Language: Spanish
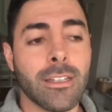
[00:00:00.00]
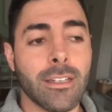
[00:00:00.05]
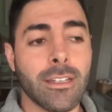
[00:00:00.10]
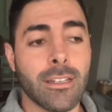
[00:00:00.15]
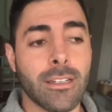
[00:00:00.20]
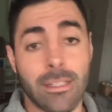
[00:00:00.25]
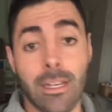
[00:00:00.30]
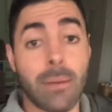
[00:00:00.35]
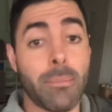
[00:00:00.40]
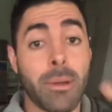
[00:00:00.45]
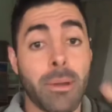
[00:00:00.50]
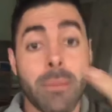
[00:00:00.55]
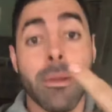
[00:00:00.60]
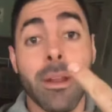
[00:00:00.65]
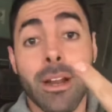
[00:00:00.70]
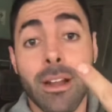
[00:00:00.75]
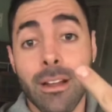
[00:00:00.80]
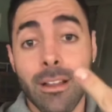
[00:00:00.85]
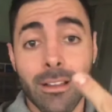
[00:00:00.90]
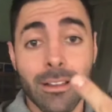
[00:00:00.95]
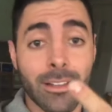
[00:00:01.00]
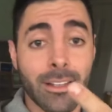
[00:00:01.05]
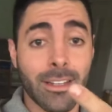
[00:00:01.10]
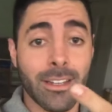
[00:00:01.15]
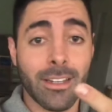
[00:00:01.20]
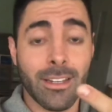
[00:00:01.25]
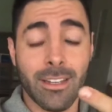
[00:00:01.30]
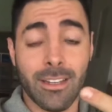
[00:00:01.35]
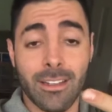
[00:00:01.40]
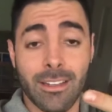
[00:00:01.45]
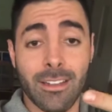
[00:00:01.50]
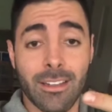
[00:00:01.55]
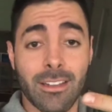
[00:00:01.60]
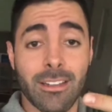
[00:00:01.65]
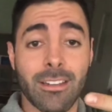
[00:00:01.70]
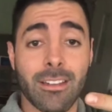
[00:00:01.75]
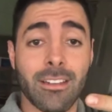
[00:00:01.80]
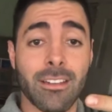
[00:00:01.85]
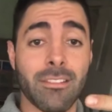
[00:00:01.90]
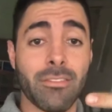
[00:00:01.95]
eh, esa es la primera eh,
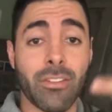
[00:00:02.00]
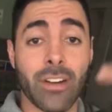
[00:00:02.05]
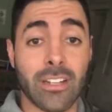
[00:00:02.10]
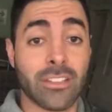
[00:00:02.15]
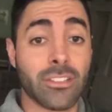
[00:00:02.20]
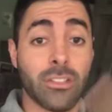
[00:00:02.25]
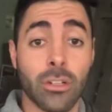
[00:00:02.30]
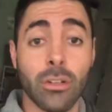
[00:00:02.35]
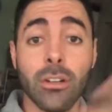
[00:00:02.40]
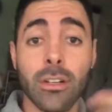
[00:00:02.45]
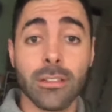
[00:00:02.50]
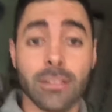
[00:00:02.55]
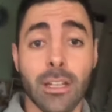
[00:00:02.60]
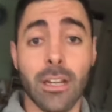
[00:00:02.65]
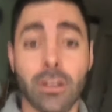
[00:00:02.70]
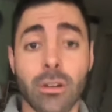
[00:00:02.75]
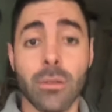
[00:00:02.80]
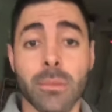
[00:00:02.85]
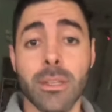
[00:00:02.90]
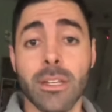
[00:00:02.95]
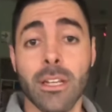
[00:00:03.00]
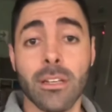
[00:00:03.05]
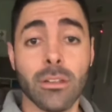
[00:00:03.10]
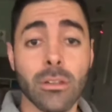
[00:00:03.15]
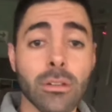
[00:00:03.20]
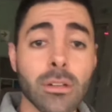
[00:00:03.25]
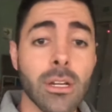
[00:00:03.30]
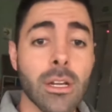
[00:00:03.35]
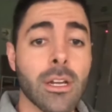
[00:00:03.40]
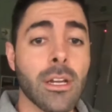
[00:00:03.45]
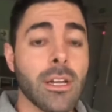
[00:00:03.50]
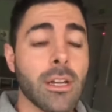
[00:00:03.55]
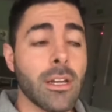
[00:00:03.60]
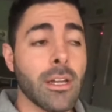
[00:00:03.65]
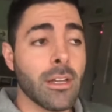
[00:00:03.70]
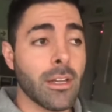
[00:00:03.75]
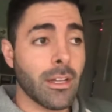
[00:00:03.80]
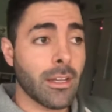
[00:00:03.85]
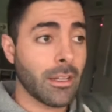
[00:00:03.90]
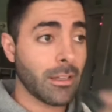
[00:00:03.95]
infracción que estaban cometiendo,
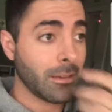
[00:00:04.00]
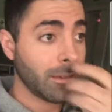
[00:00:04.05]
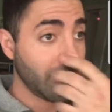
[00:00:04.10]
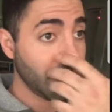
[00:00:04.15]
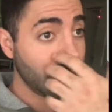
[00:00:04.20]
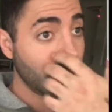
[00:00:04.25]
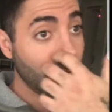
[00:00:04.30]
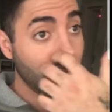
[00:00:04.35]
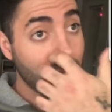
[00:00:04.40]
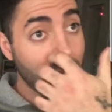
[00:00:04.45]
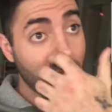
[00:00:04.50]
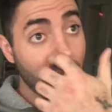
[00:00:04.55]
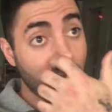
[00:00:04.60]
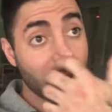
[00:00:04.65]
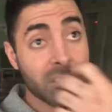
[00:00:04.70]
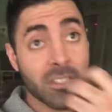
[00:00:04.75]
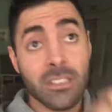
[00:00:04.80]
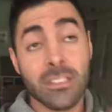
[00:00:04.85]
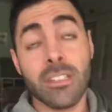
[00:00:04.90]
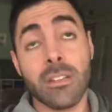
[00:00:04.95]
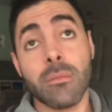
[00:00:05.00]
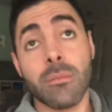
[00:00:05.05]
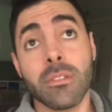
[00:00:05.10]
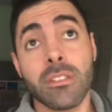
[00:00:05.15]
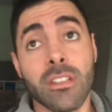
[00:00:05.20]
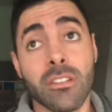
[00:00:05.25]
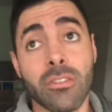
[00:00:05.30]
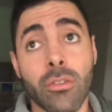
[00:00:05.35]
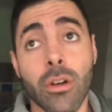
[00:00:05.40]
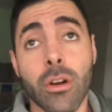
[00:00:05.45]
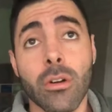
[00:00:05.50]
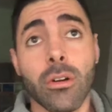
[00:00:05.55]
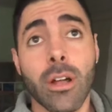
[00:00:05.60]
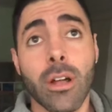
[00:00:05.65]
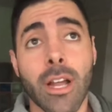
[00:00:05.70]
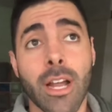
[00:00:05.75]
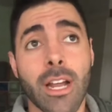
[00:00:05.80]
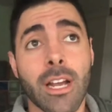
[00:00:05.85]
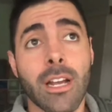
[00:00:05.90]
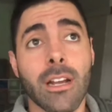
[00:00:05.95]
10 y 40 de la noche se,
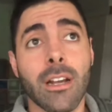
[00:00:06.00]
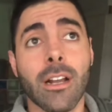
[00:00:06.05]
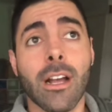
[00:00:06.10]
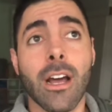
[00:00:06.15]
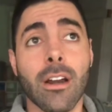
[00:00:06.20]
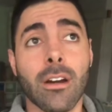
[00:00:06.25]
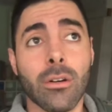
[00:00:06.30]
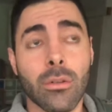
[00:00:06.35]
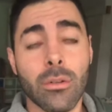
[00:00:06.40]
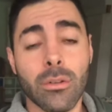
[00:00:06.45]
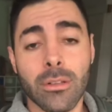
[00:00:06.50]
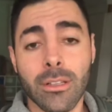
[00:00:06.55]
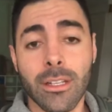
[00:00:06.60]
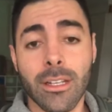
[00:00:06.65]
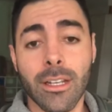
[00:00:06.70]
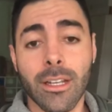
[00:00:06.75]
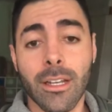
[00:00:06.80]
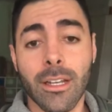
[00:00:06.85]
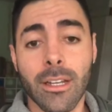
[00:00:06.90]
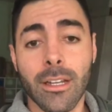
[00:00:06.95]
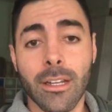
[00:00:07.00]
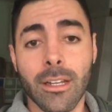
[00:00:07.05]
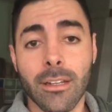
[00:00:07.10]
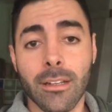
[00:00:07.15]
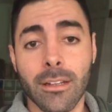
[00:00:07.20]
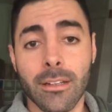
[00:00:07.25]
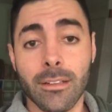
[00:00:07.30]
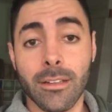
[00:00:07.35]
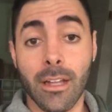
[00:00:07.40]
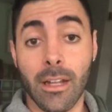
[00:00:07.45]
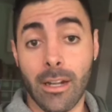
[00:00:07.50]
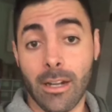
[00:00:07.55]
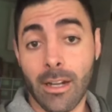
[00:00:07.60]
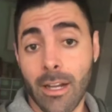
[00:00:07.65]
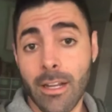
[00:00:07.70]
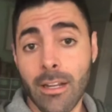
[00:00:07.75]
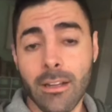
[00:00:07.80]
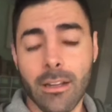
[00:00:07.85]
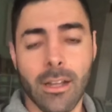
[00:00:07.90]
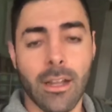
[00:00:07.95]
fueron en el carro de, de,
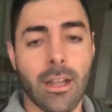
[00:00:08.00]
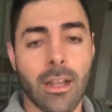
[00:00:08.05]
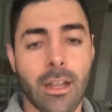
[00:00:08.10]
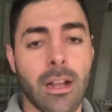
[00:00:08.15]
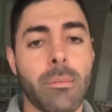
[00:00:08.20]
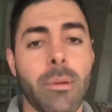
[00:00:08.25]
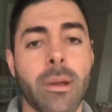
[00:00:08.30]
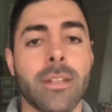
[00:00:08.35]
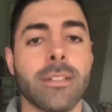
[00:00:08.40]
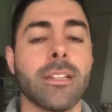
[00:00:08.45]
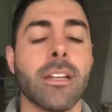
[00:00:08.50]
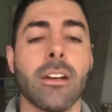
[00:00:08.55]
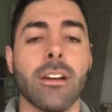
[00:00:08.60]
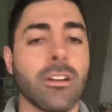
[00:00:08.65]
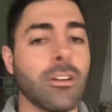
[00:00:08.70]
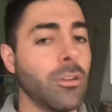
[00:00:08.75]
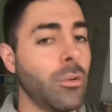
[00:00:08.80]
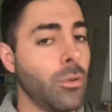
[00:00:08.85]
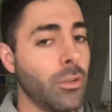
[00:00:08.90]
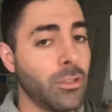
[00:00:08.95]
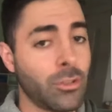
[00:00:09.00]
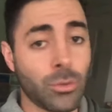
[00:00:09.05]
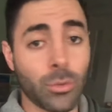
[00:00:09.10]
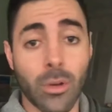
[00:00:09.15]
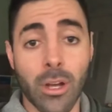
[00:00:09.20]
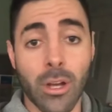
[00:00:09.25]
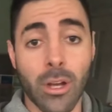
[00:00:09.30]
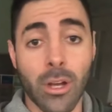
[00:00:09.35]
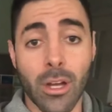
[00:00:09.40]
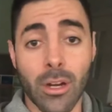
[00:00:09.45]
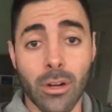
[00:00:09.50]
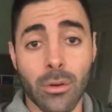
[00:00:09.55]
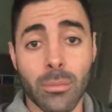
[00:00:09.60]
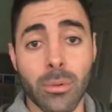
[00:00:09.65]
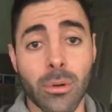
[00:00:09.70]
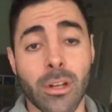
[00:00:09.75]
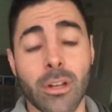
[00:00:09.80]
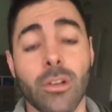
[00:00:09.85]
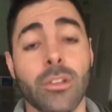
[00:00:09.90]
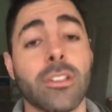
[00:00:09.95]
Rey, que al parecer no es su
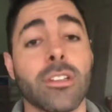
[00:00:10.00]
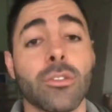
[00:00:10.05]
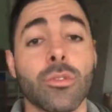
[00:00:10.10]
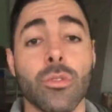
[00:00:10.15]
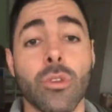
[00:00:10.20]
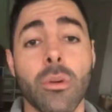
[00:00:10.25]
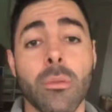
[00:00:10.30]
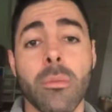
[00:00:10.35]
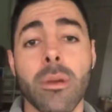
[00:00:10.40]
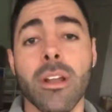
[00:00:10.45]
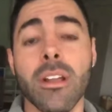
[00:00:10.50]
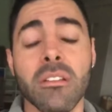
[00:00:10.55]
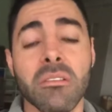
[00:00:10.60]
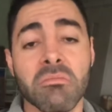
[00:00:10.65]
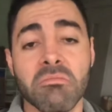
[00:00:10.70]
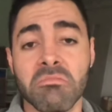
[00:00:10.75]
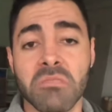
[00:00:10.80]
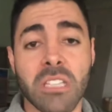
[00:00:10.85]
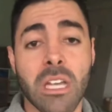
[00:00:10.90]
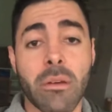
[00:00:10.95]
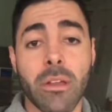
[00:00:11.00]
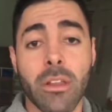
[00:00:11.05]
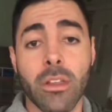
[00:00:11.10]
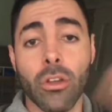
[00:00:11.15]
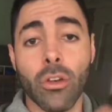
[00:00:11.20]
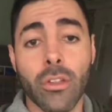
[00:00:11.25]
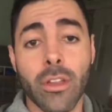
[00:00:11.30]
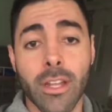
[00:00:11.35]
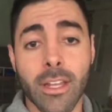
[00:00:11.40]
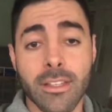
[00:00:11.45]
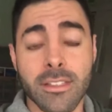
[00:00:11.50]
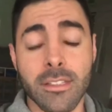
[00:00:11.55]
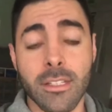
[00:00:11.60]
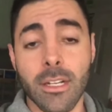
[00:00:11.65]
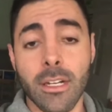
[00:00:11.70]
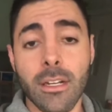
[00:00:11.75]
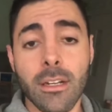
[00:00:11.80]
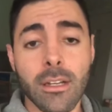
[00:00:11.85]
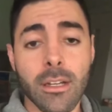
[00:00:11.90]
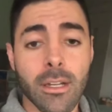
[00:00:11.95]
carro porque no está su nombre, sabe Dios de quién
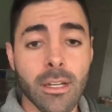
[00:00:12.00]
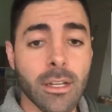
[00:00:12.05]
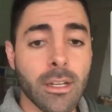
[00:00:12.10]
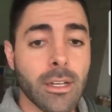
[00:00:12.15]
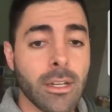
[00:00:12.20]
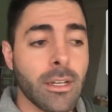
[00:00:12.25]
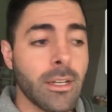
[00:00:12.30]
será,